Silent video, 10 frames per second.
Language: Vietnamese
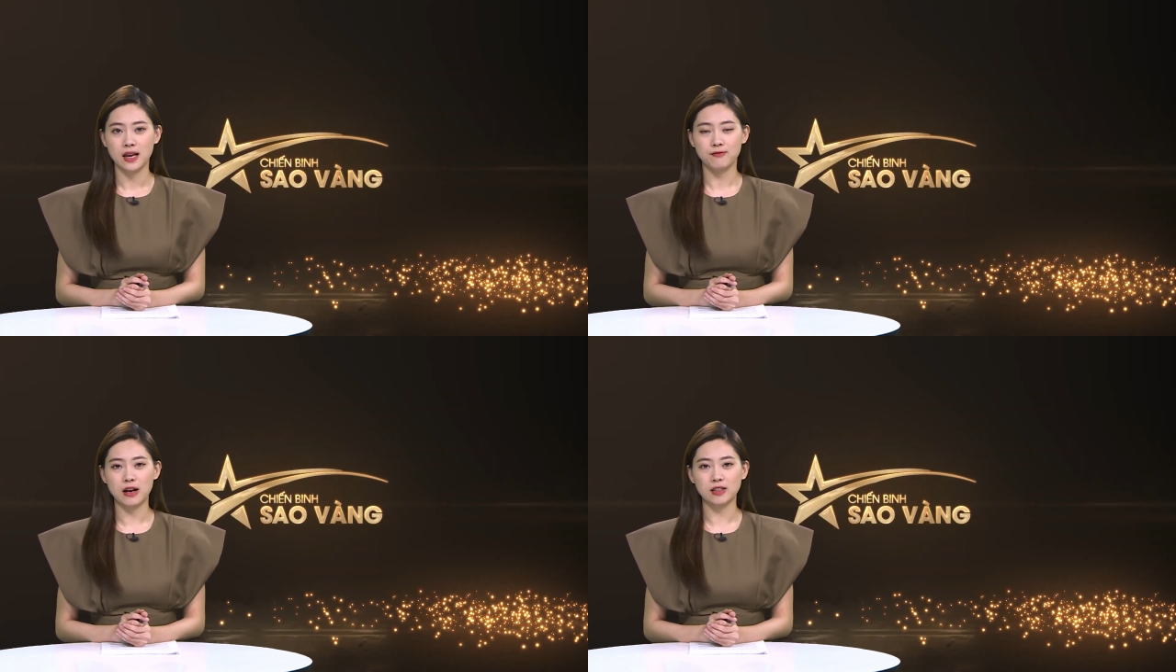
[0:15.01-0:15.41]

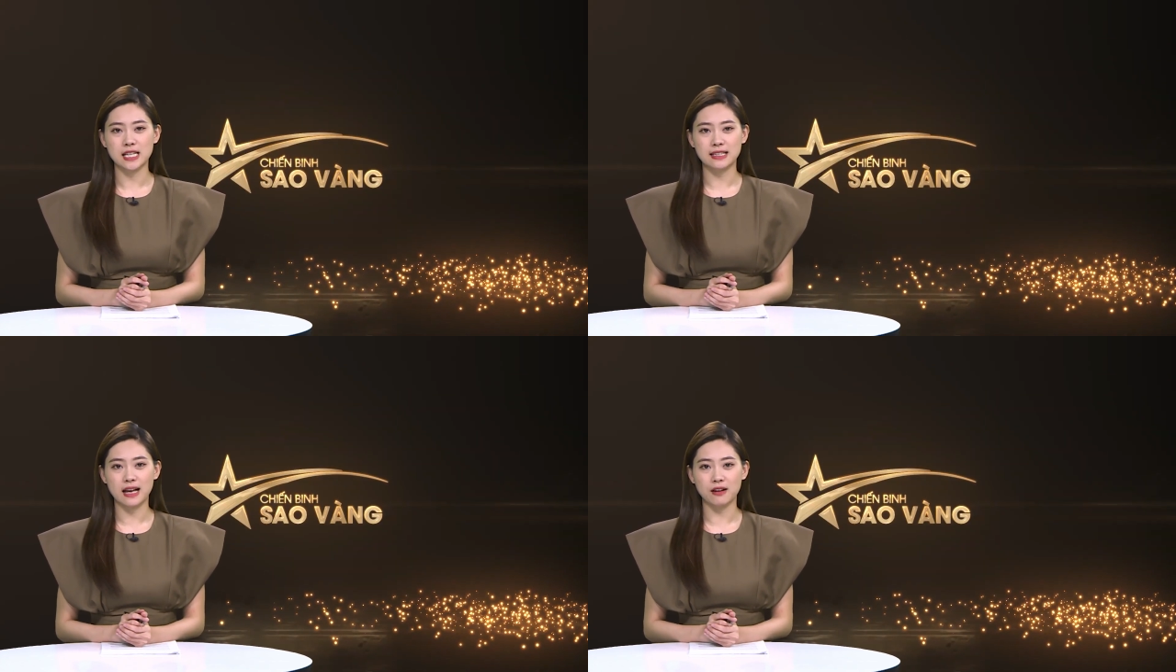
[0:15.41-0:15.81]
Và ở
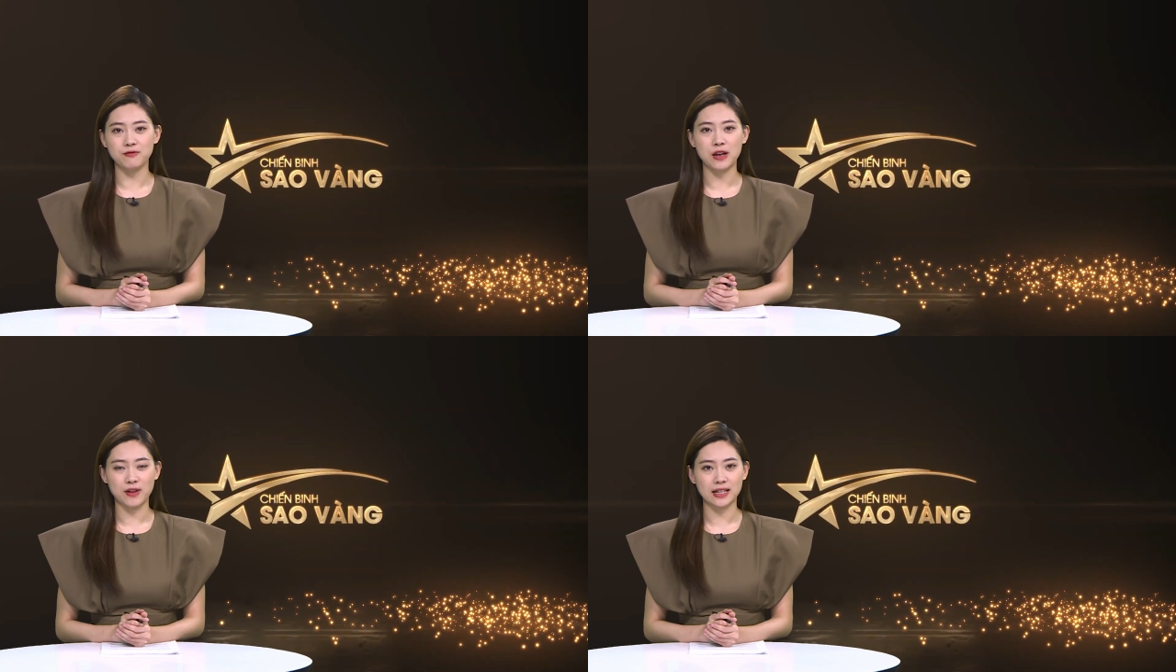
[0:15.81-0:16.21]
chiến thắng
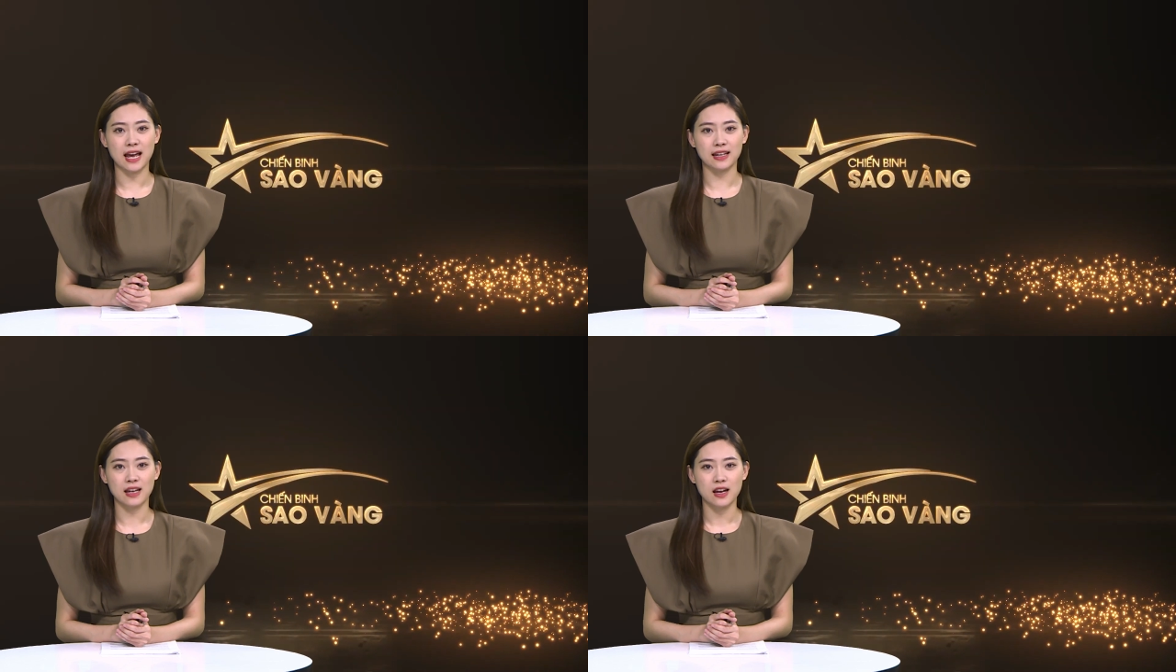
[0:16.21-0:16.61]
vẻ vang
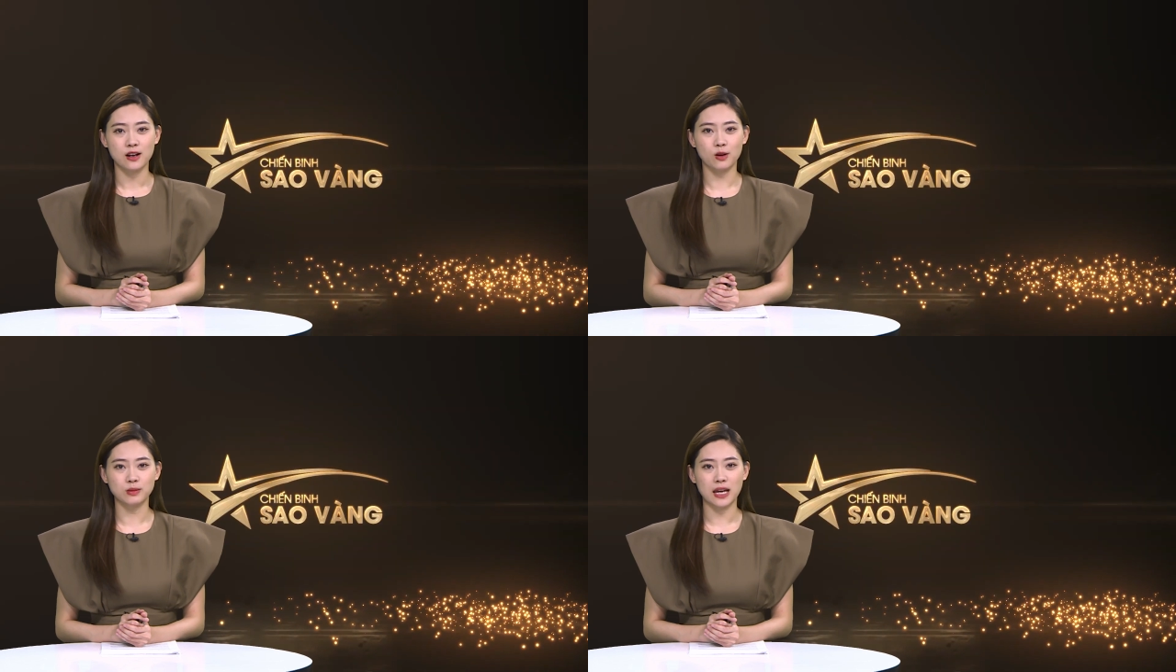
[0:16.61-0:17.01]
này,
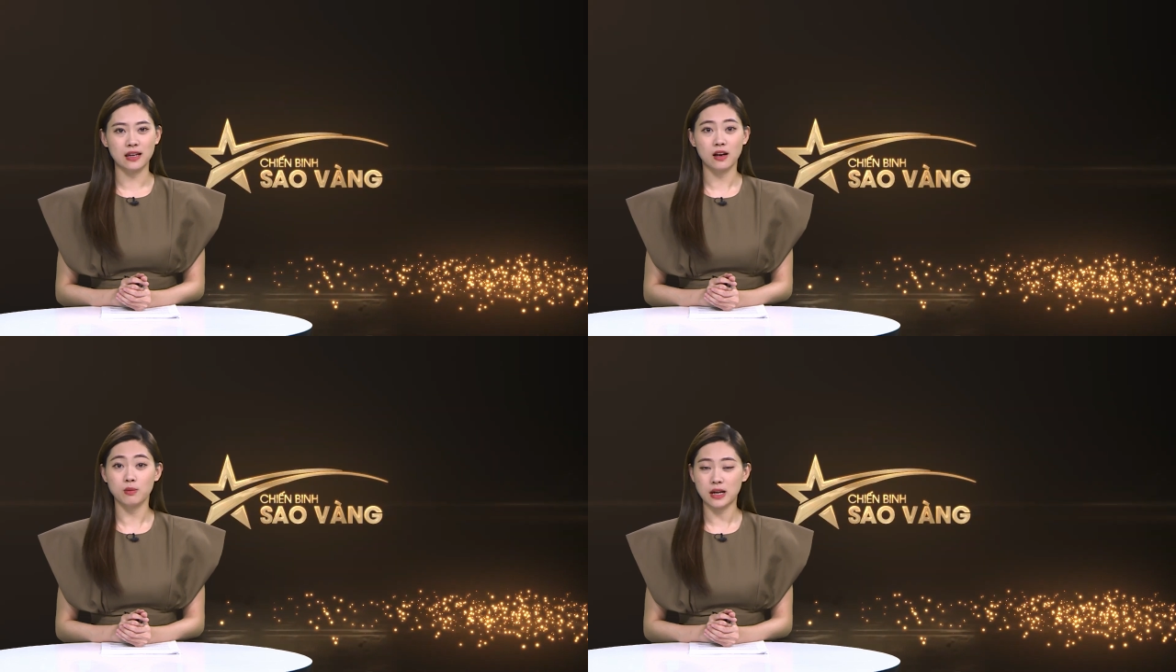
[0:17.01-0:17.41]
không thể
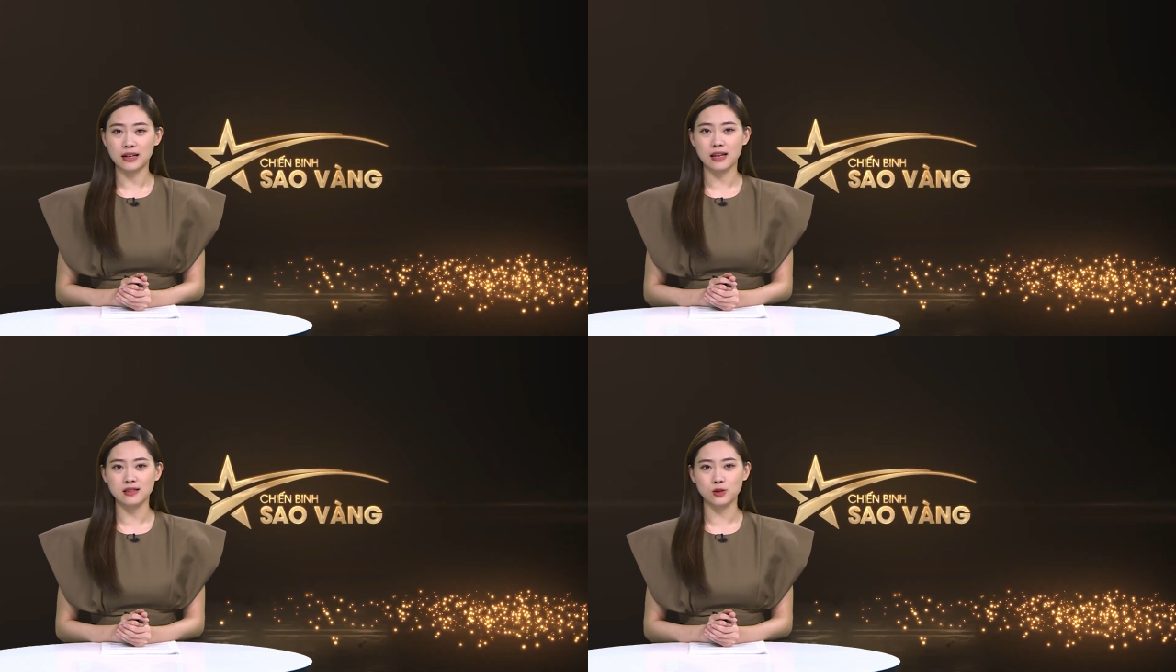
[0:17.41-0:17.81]
không nhắc
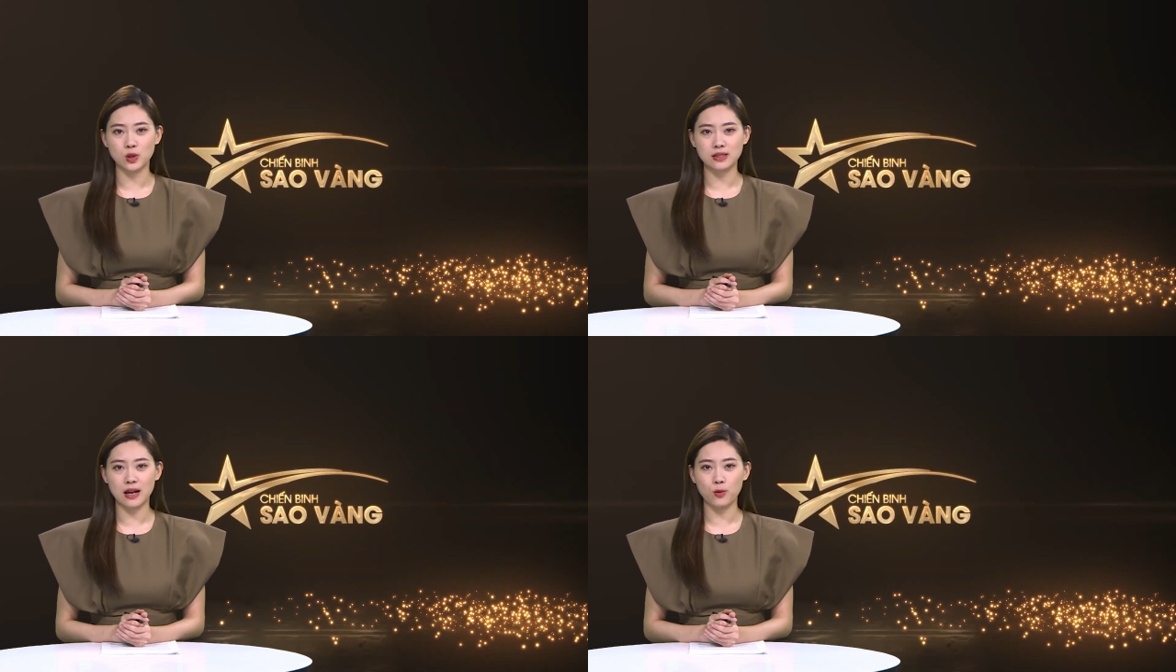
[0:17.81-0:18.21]
đến sự
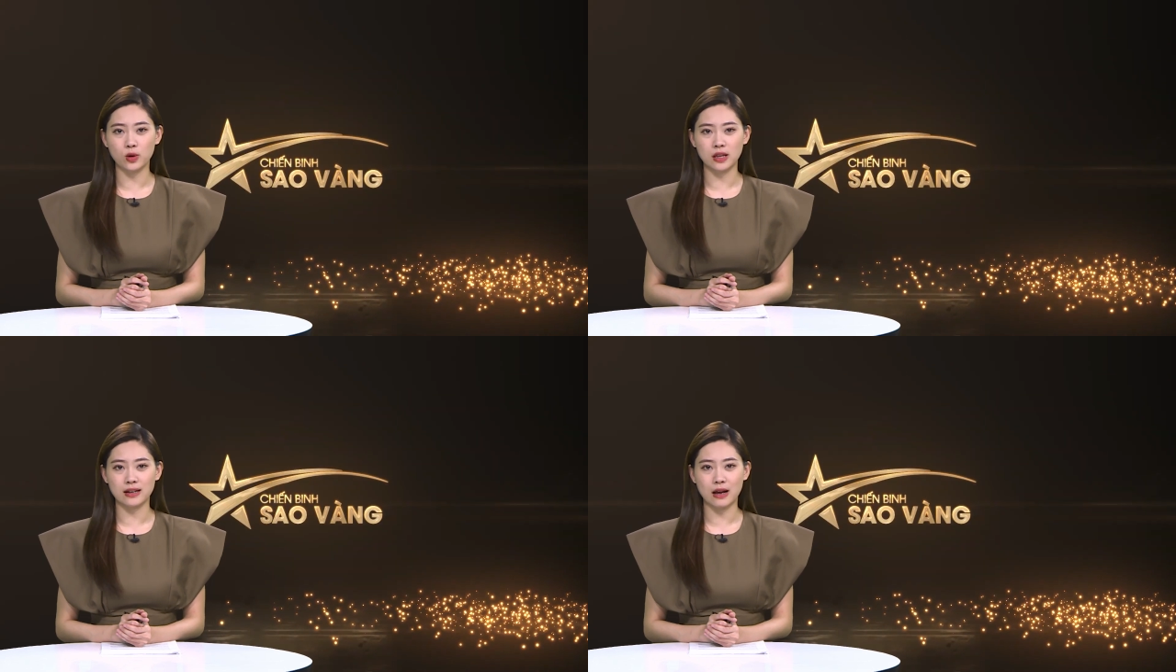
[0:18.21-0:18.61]
xuất sắc của
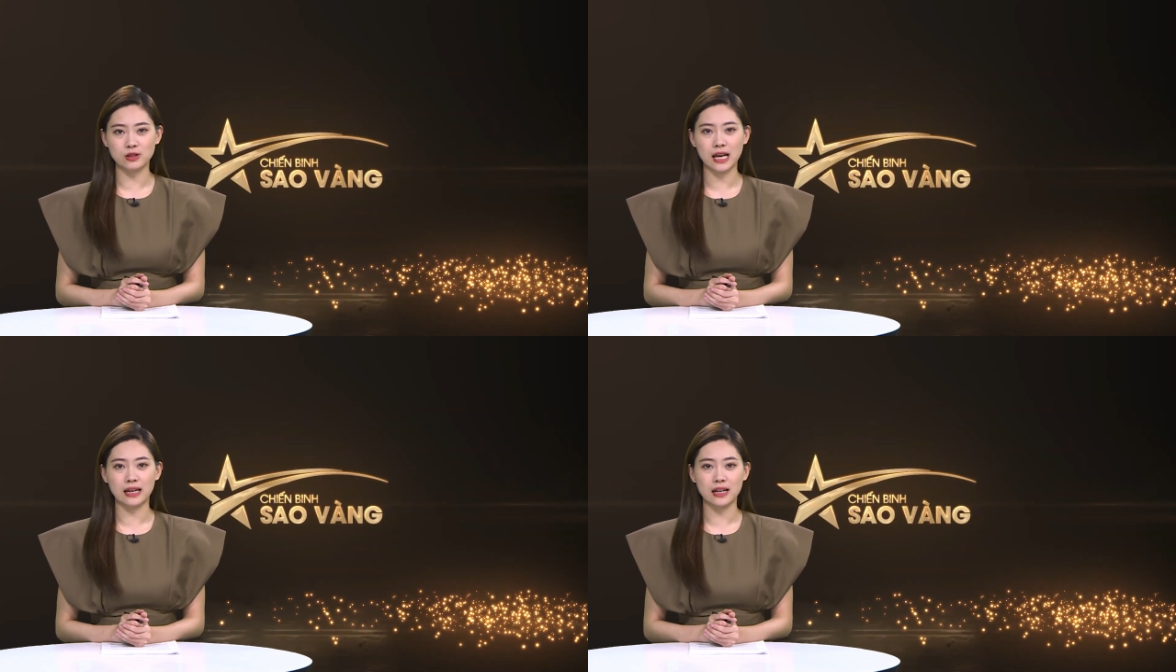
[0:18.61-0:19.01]
tiền đạo
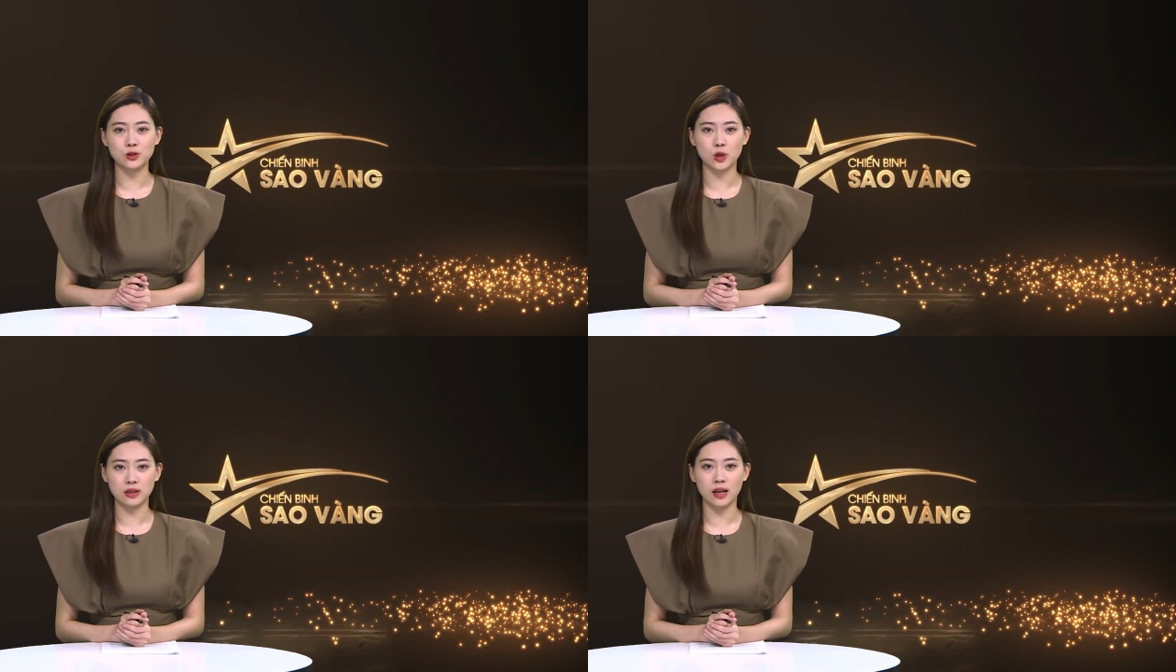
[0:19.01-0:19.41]
trẻ Đinh
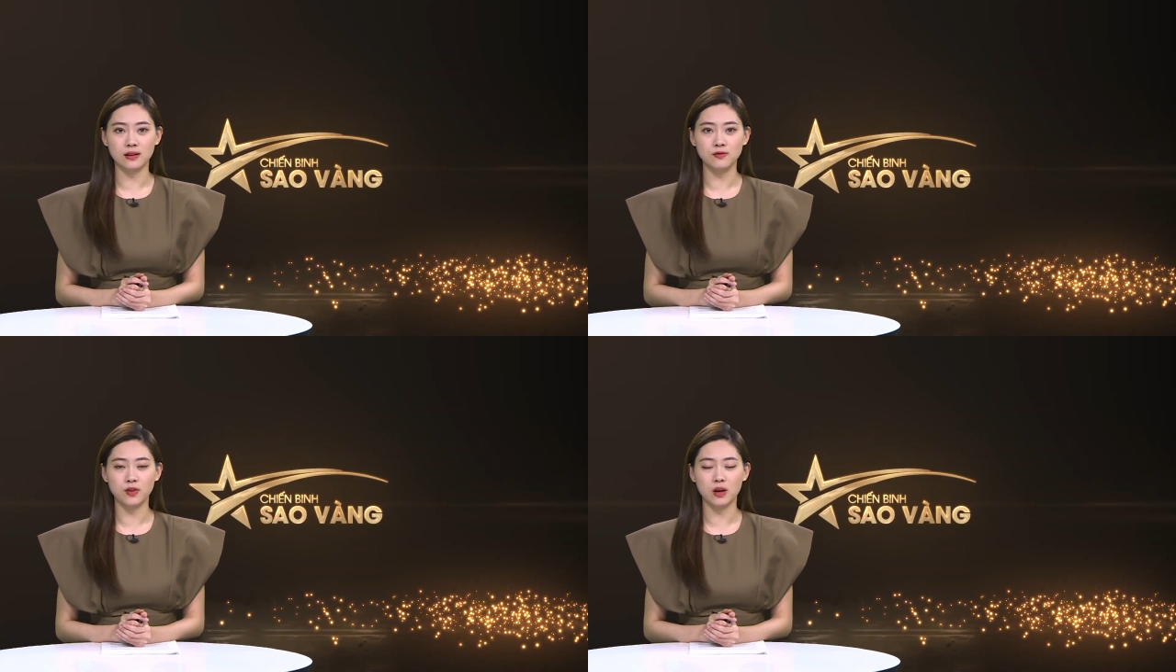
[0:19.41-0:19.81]
Xuân
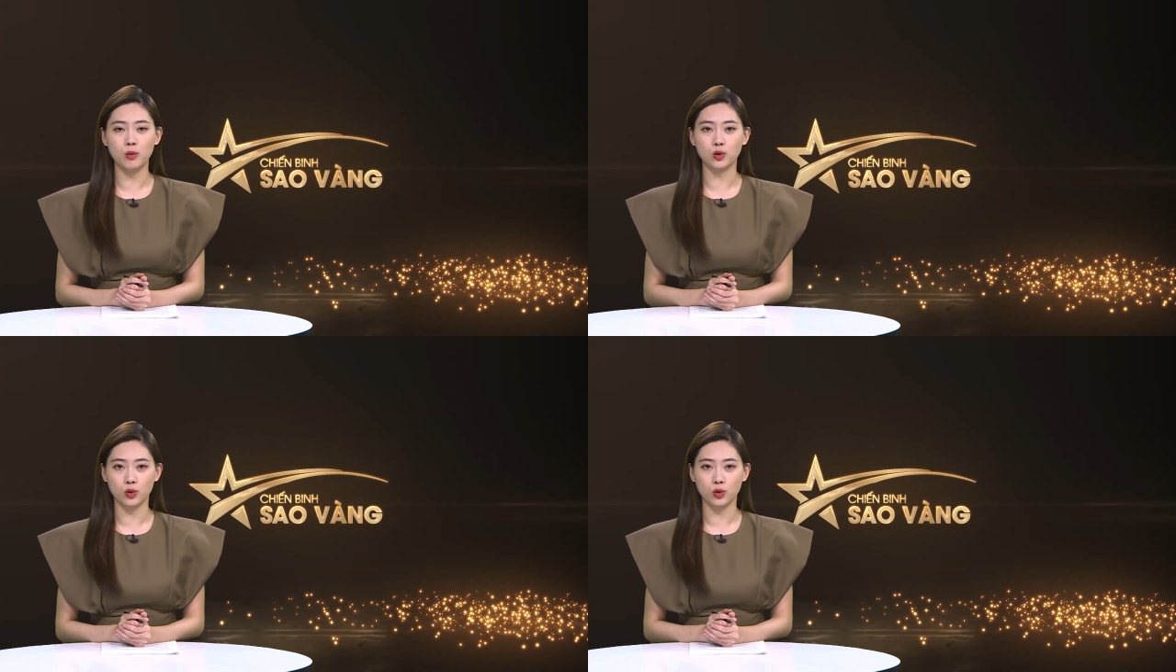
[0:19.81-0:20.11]
Tiến với một